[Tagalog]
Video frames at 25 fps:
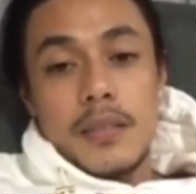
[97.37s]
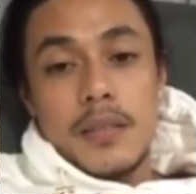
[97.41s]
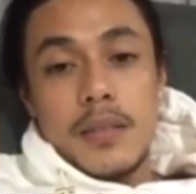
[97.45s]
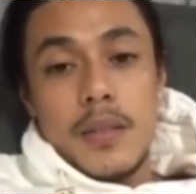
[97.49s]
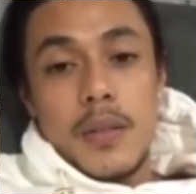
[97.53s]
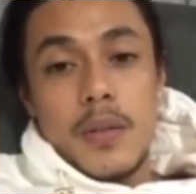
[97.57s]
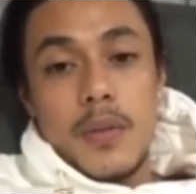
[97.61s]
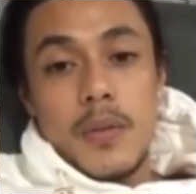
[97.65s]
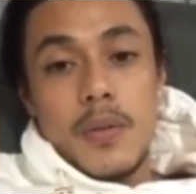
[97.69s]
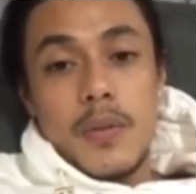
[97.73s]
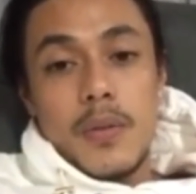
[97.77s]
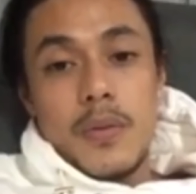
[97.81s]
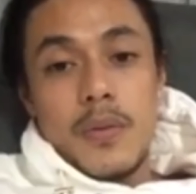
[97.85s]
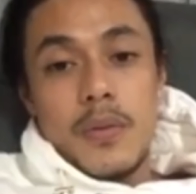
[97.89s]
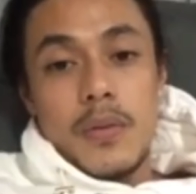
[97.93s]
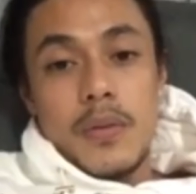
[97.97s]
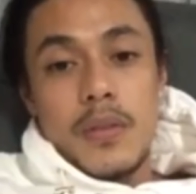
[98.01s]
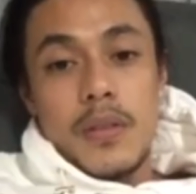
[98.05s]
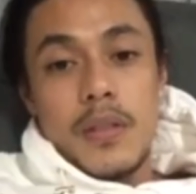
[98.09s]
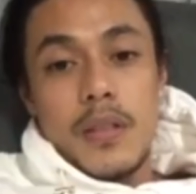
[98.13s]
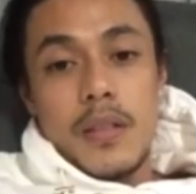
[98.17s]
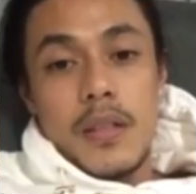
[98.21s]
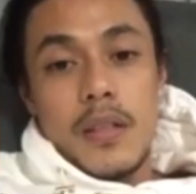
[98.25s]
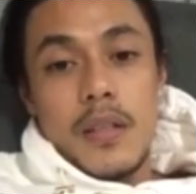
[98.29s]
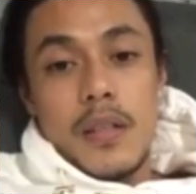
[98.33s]
So,
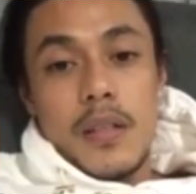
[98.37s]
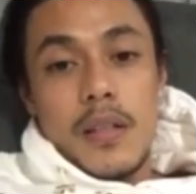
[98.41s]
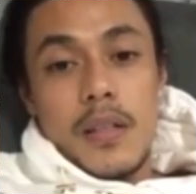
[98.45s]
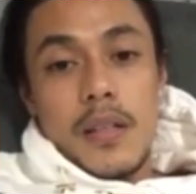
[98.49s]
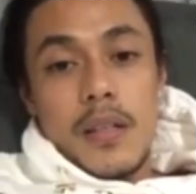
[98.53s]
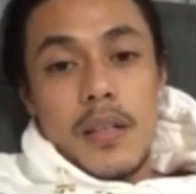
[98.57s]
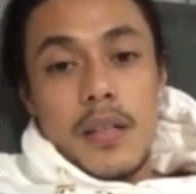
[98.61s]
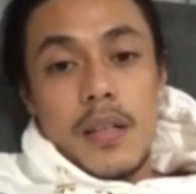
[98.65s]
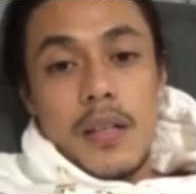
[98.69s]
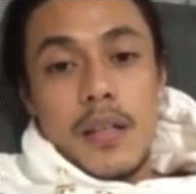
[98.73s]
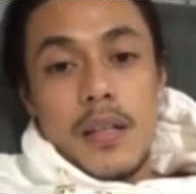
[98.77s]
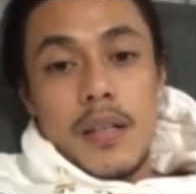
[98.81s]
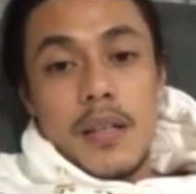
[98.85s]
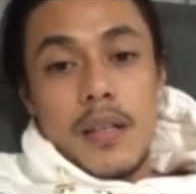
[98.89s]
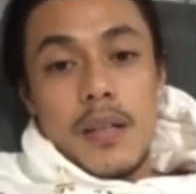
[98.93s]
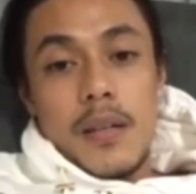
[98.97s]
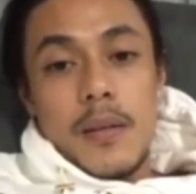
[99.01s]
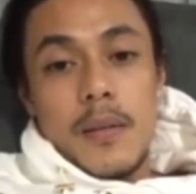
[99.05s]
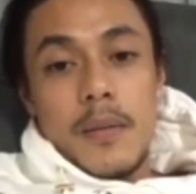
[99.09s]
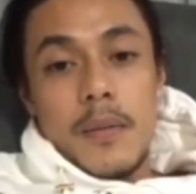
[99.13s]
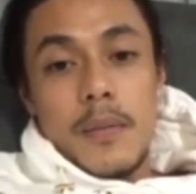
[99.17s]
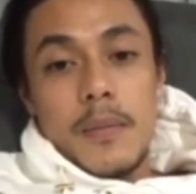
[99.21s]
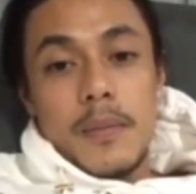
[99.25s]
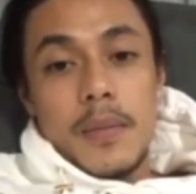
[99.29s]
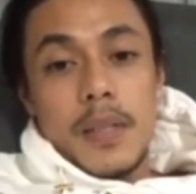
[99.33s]

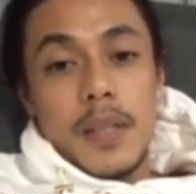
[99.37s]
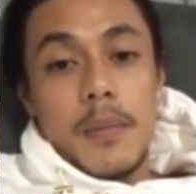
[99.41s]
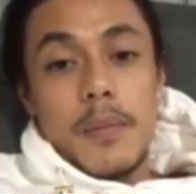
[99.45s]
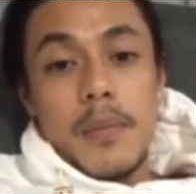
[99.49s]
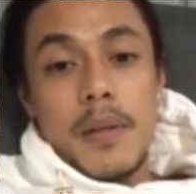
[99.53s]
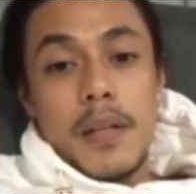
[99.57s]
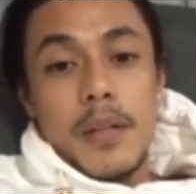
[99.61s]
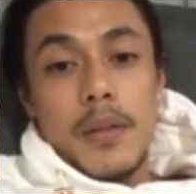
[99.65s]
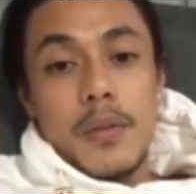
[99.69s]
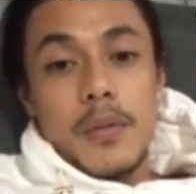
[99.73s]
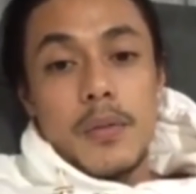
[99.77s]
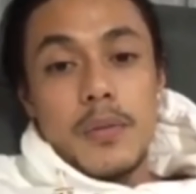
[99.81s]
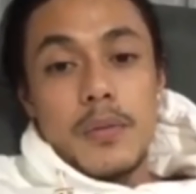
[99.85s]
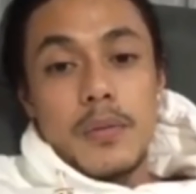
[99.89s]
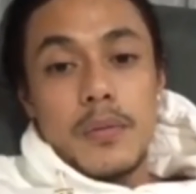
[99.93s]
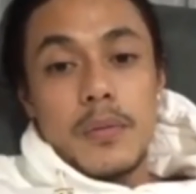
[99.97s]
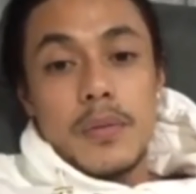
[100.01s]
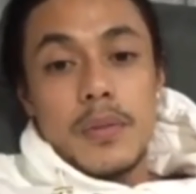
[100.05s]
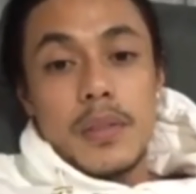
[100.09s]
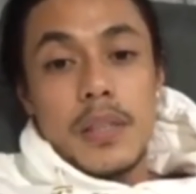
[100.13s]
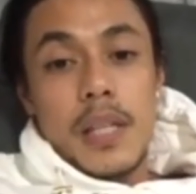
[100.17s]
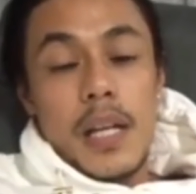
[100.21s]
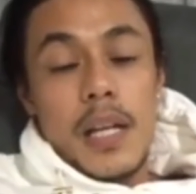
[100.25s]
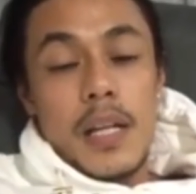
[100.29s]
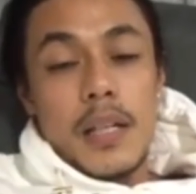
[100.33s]
um, iba
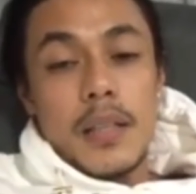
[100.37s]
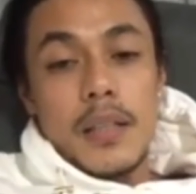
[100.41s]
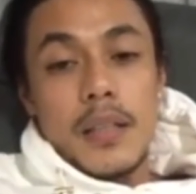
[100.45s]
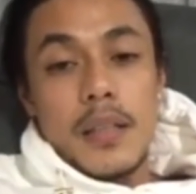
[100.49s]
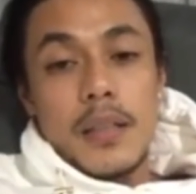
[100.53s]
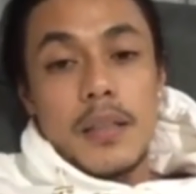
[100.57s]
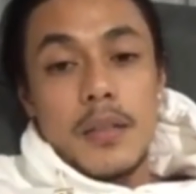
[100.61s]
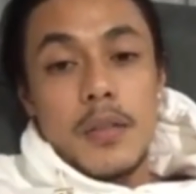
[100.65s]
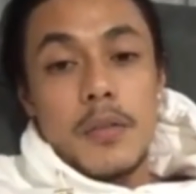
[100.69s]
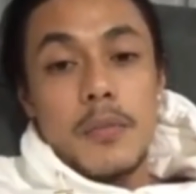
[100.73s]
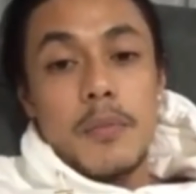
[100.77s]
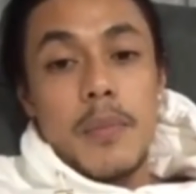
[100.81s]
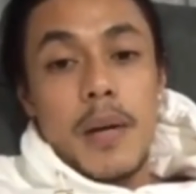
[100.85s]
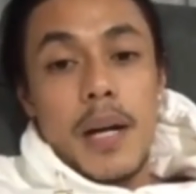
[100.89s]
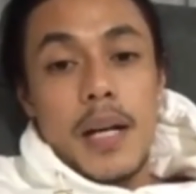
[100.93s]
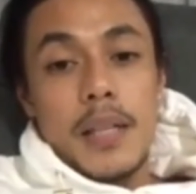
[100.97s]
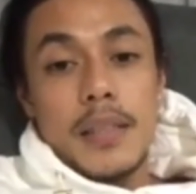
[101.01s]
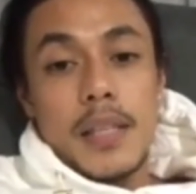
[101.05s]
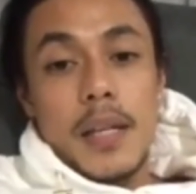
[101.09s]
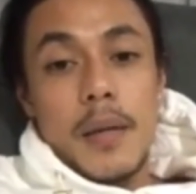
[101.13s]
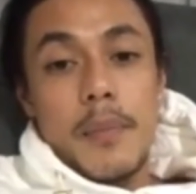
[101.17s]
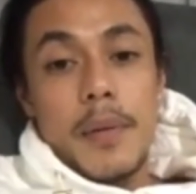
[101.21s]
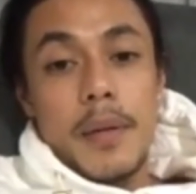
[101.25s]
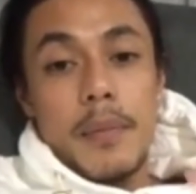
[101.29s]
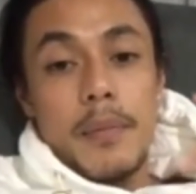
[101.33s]
yung talagang yung
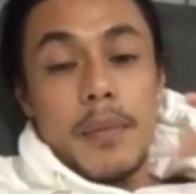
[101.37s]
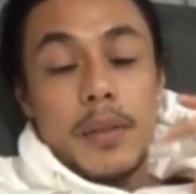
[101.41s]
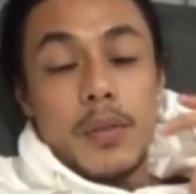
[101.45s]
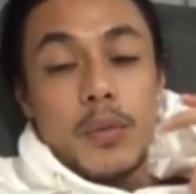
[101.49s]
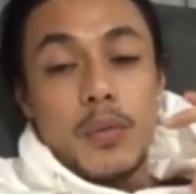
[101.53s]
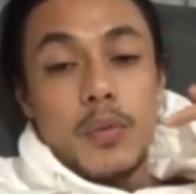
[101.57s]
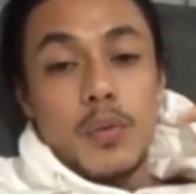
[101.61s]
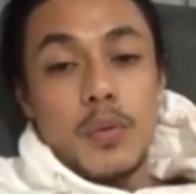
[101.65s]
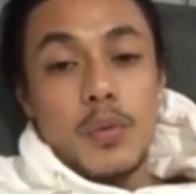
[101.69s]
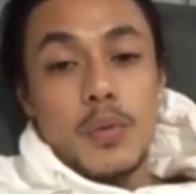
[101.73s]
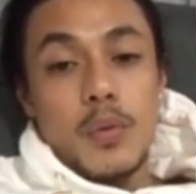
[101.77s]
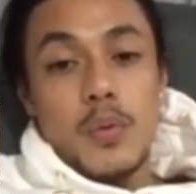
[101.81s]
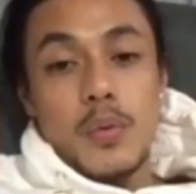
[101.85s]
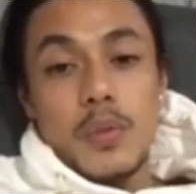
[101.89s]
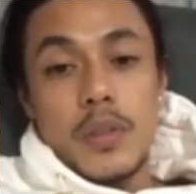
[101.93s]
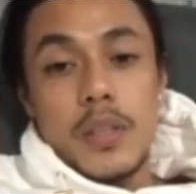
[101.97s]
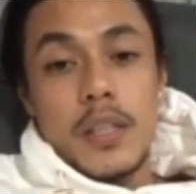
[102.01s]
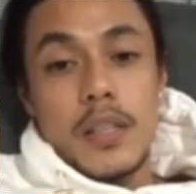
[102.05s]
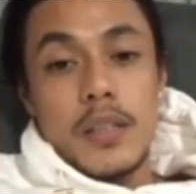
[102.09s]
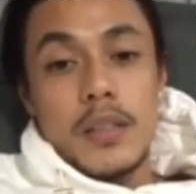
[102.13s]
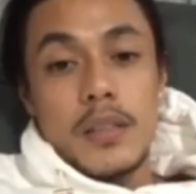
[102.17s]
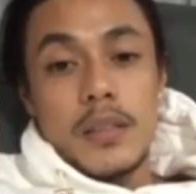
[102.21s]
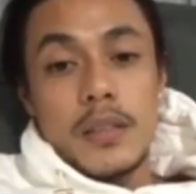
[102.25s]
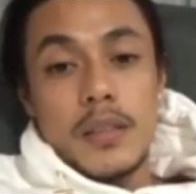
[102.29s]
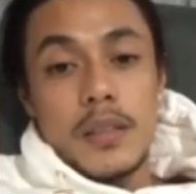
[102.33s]
bata may
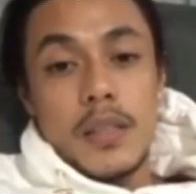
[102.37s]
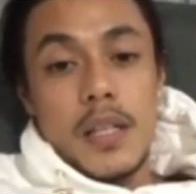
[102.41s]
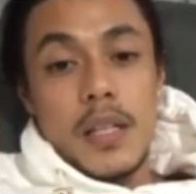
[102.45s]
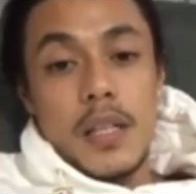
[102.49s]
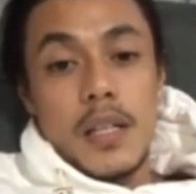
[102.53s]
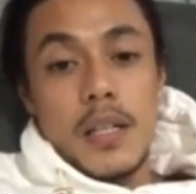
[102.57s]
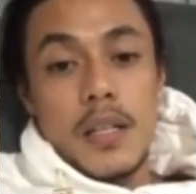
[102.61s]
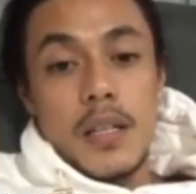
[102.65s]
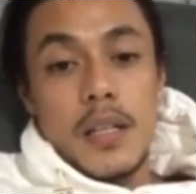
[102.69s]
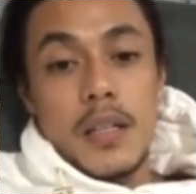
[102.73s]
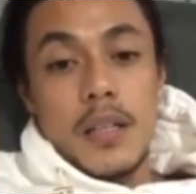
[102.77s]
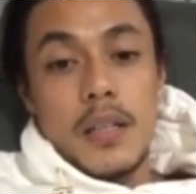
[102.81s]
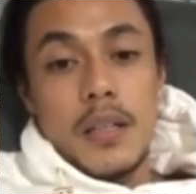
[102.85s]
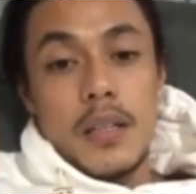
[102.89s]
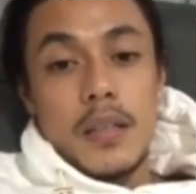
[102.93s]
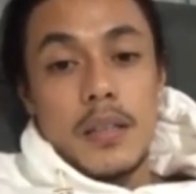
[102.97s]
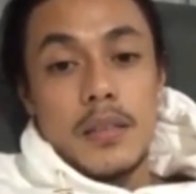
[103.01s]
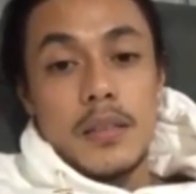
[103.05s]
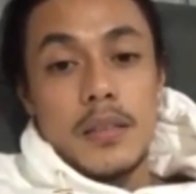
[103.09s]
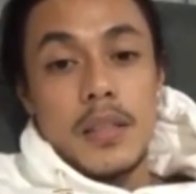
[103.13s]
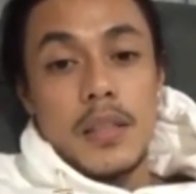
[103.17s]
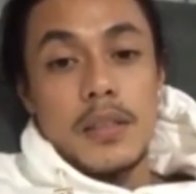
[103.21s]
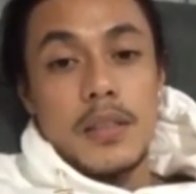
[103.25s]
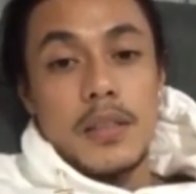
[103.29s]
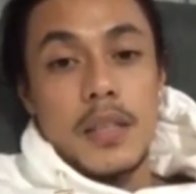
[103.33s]
matututunan sa
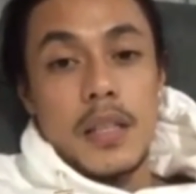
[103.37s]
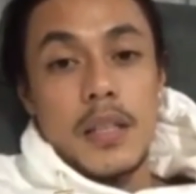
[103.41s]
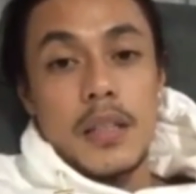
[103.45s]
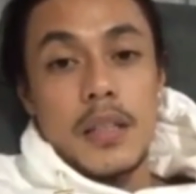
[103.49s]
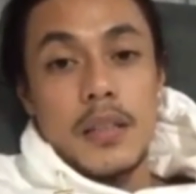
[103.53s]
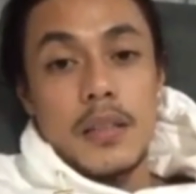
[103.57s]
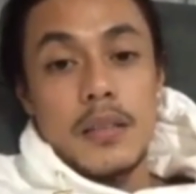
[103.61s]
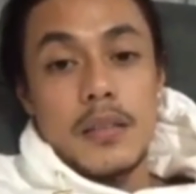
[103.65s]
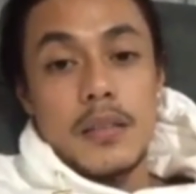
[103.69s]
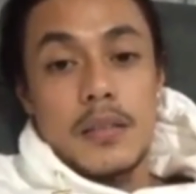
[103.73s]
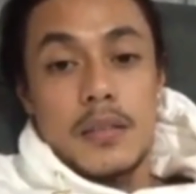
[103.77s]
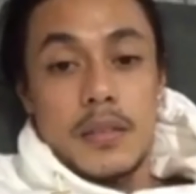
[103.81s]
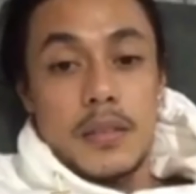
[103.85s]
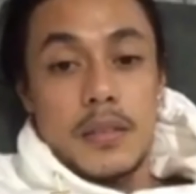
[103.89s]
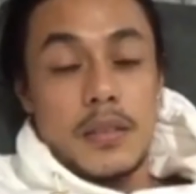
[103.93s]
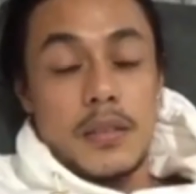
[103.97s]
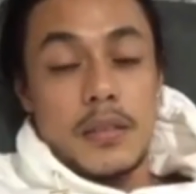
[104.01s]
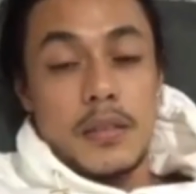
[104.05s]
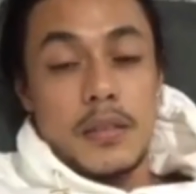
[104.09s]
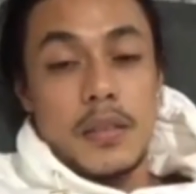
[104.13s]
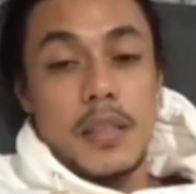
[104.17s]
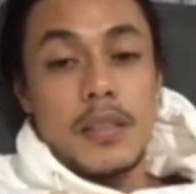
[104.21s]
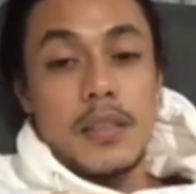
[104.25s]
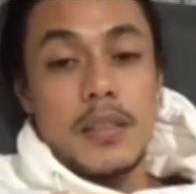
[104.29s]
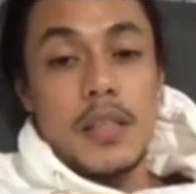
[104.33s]
sa isang
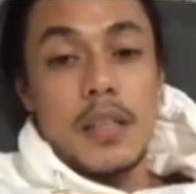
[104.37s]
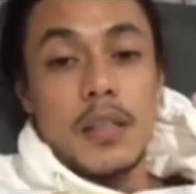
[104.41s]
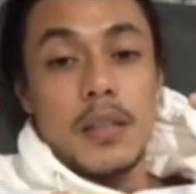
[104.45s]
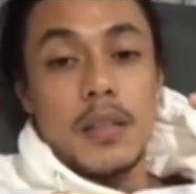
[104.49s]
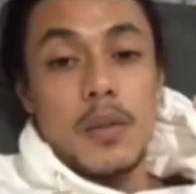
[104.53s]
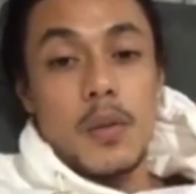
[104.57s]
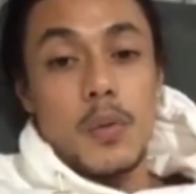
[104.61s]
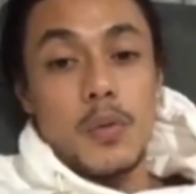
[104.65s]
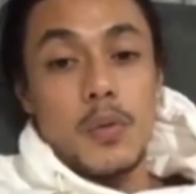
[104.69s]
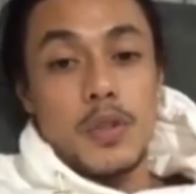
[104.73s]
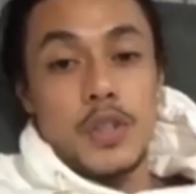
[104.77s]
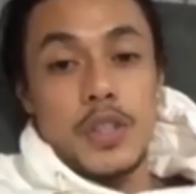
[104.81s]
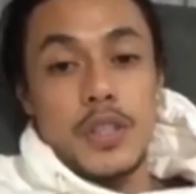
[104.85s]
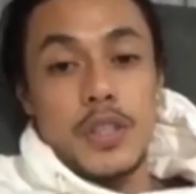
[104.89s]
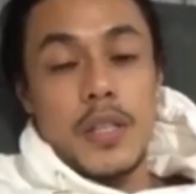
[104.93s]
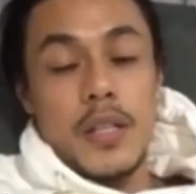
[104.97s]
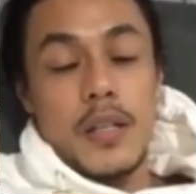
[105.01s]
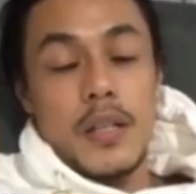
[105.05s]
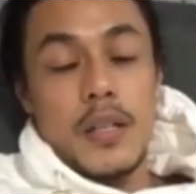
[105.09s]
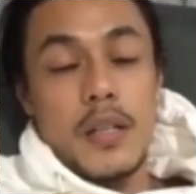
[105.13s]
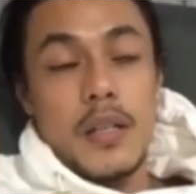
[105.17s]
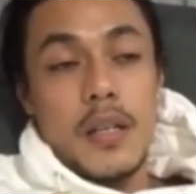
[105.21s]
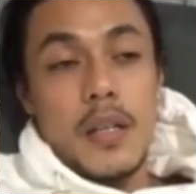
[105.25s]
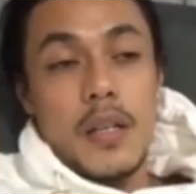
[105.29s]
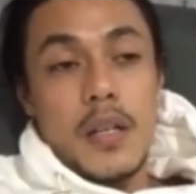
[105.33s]
sa isang coach niya.